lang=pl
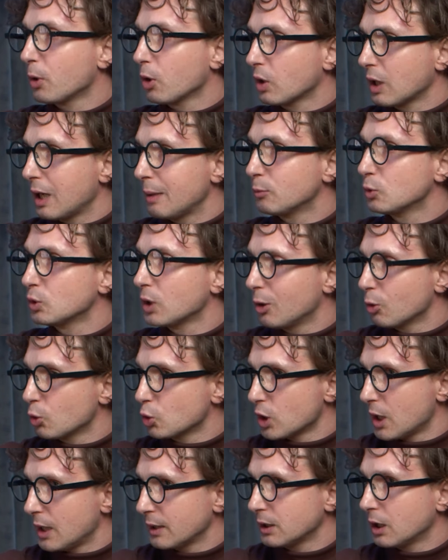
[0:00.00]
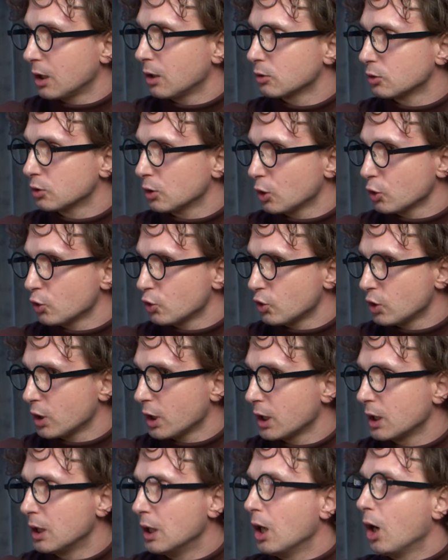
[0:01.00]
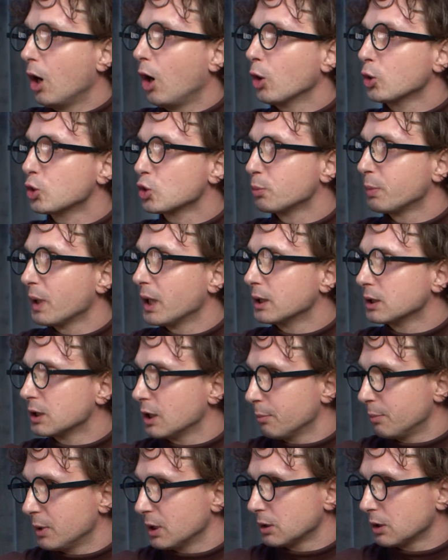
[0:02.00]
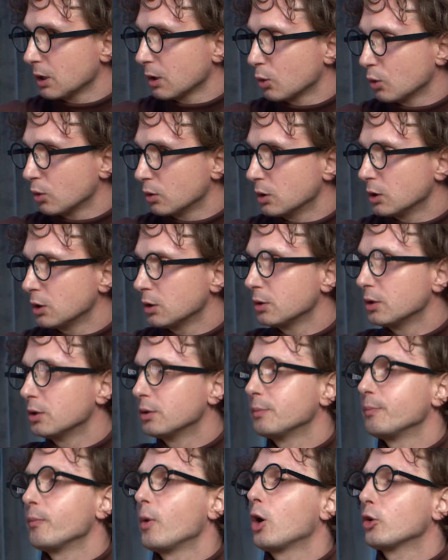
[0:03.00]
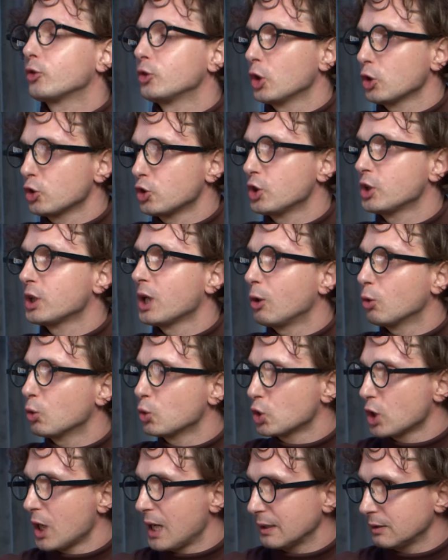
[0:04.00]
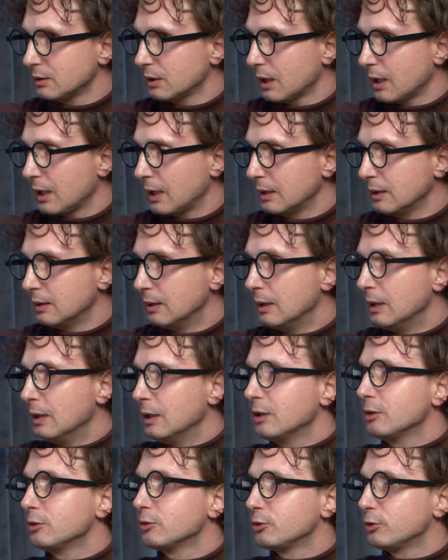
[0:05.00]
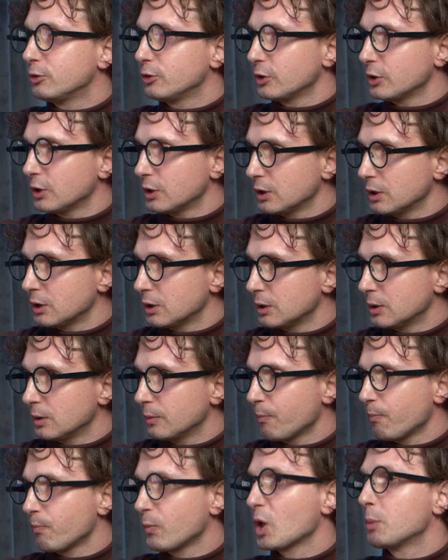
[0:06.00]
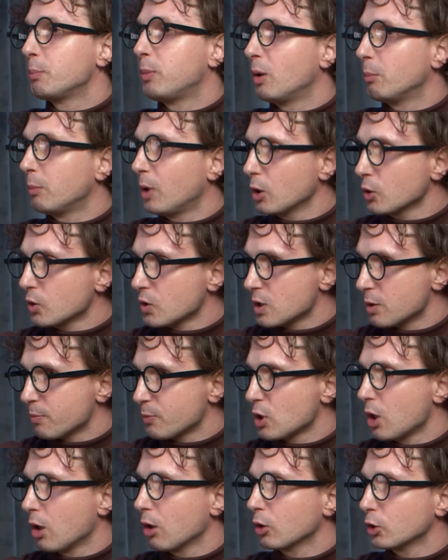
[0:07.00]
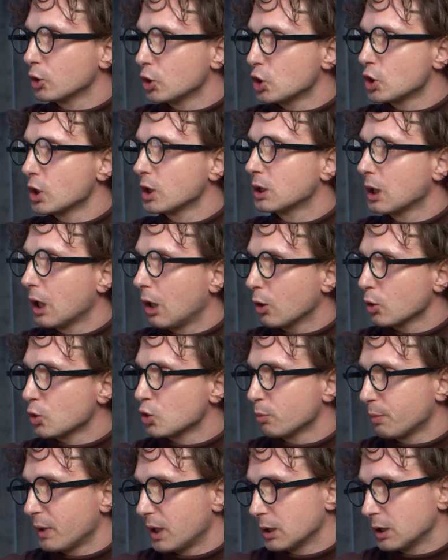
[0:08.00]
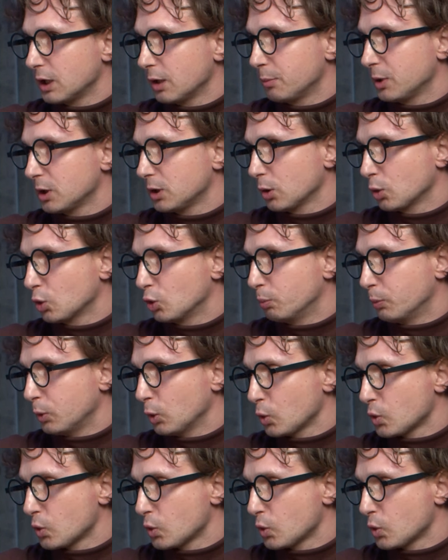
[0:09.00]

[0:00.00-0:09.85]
programu nauczania odnośnie osób LGBT, odnośnie nauczania w mm, pomocy psychologicznej dla osób LGBTQ.